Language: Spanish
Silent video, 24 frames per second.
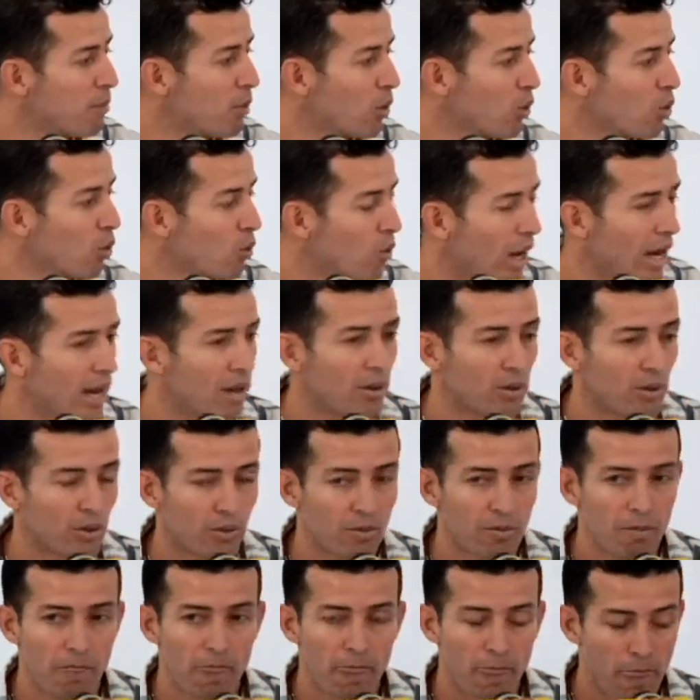ha
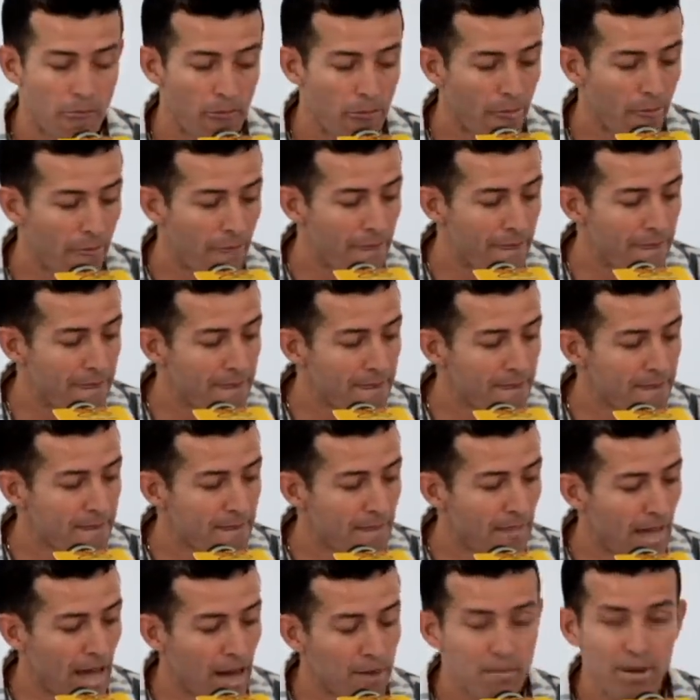procurado.
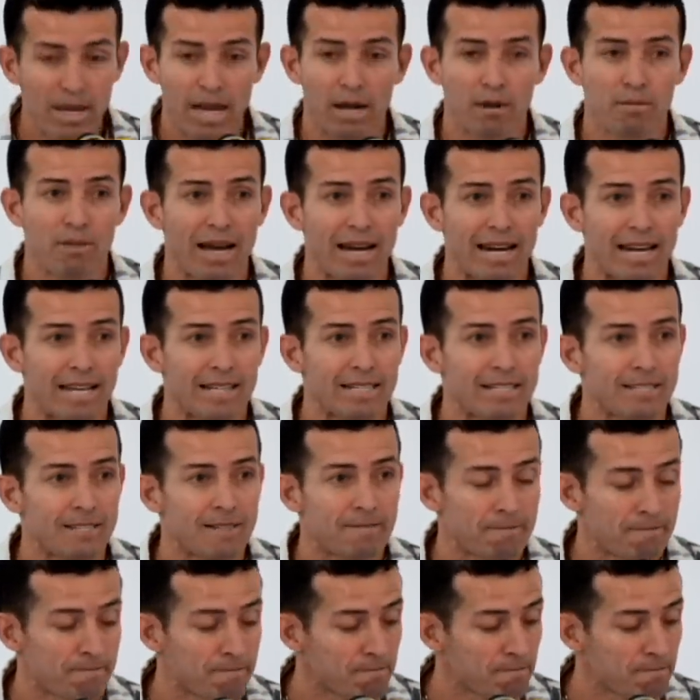A mis hermanas,